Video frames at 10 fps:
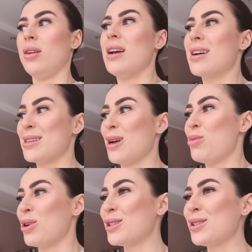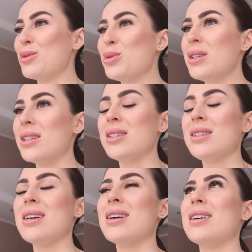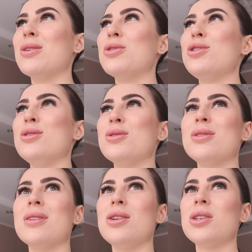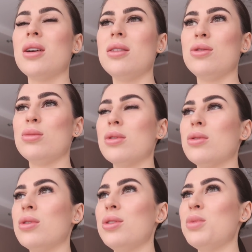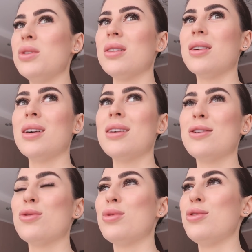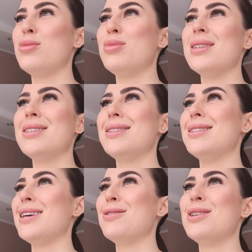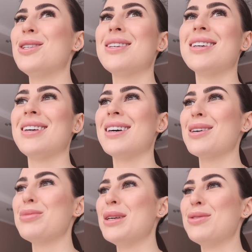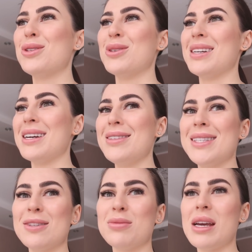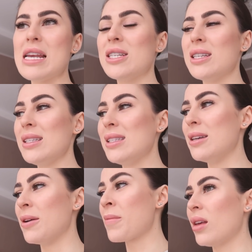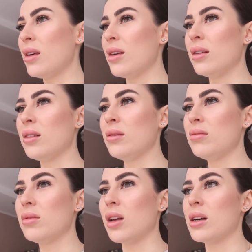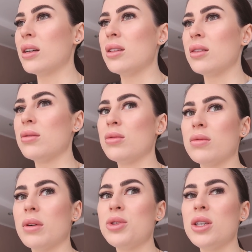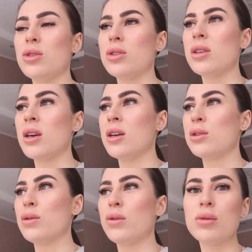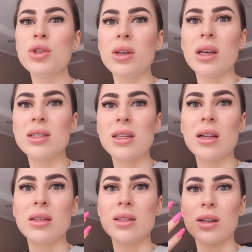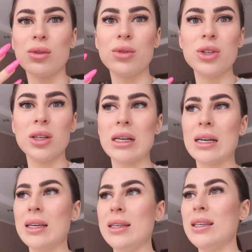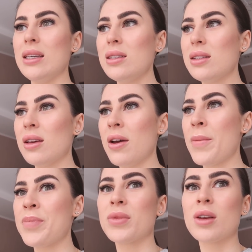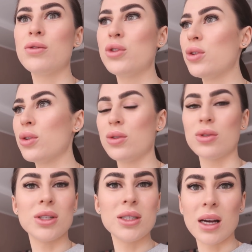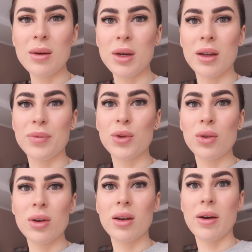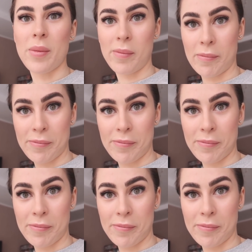я когда проснулась, я очень долго лежала и думала, господи, как я люблю быть девочкой, как мне все нравится в моей жизни. И как это вообще, то есть суть в том, что я осталась такой же, какая есть, все то же самое, только